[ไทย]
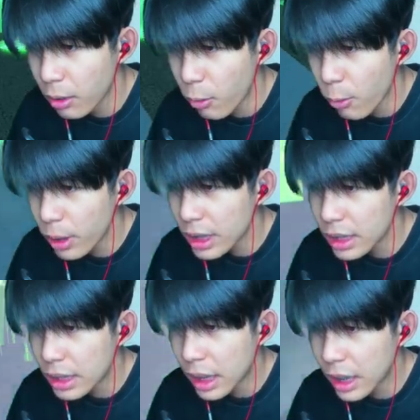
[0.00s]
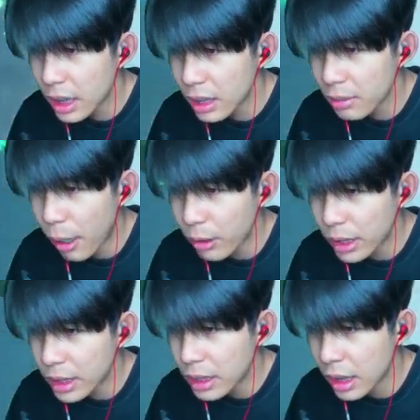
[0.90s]
อุ้ยอืดเกินเผ่า
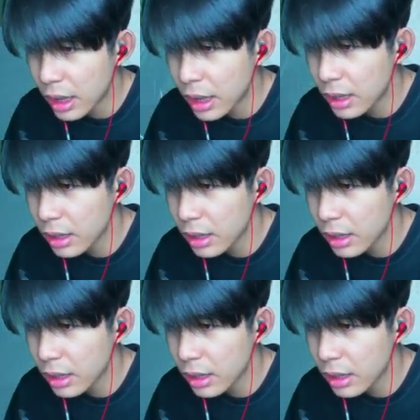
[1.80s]
นี้อืดเกิน